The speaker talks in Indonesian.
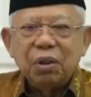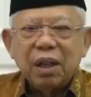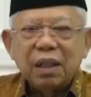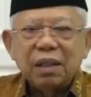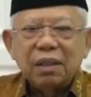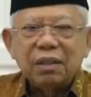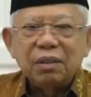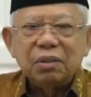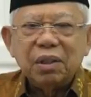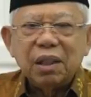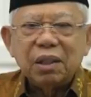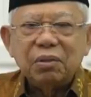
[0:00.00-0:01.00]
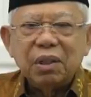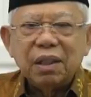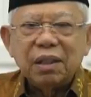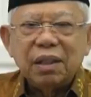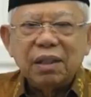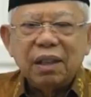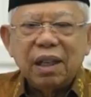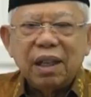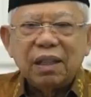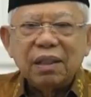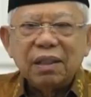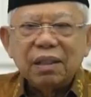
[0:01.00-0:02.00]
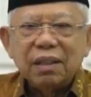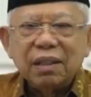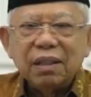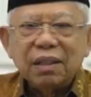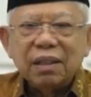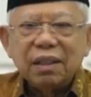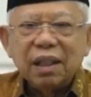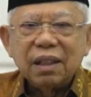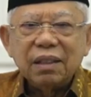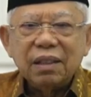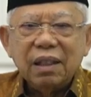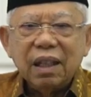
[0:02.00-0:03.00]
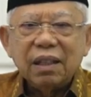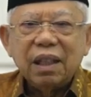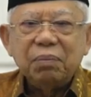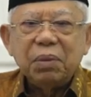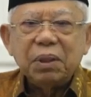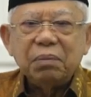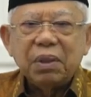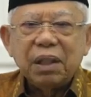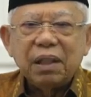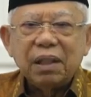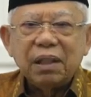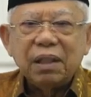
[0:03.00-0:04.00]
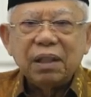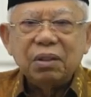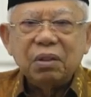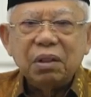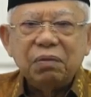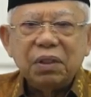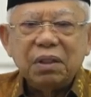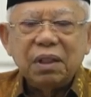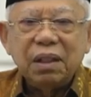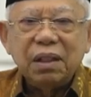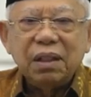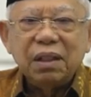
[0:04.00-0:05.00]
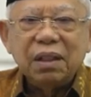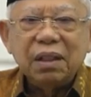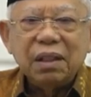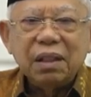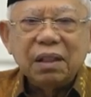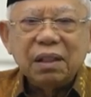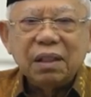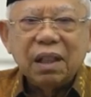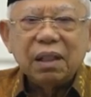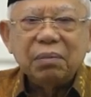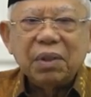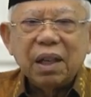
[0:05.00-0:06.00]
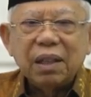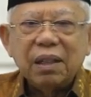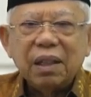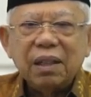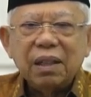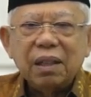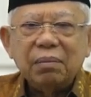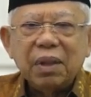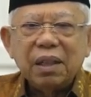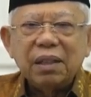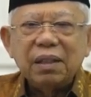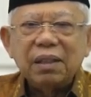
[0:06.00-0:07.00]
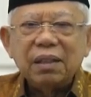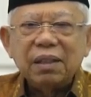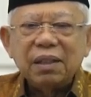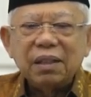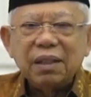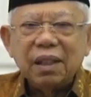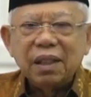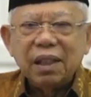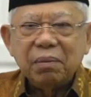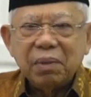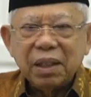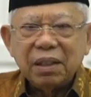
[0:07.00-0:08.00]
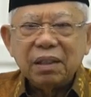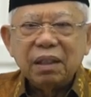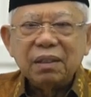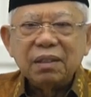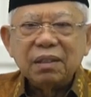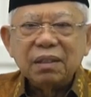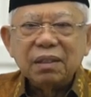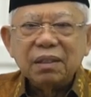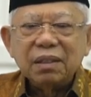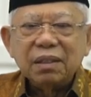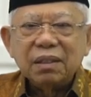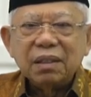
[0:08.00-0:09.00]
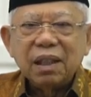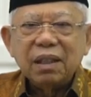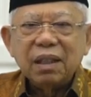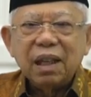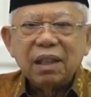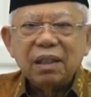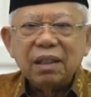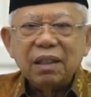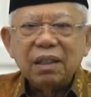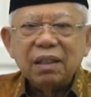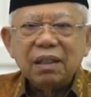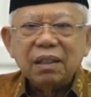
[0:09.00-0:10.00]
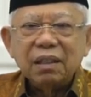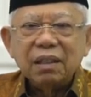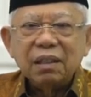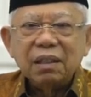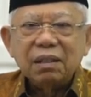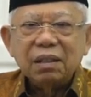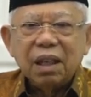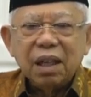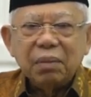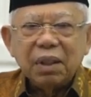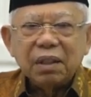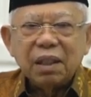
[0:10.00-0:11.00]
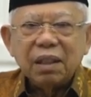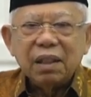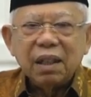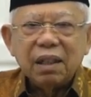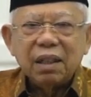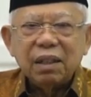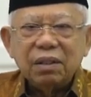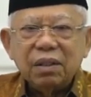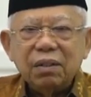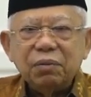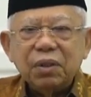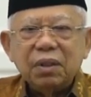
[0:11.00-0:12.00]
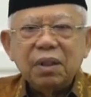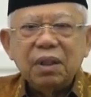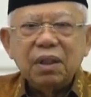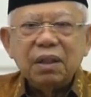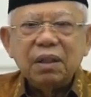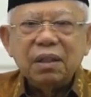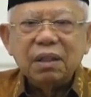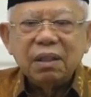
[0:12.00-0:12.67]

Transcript: doakan saudara-saudara kita yang tidak dapat merayakan Idul Fitri dalam keadaan damai dan aman. Sekali lagi, selamat Hari Raya Idul Fitri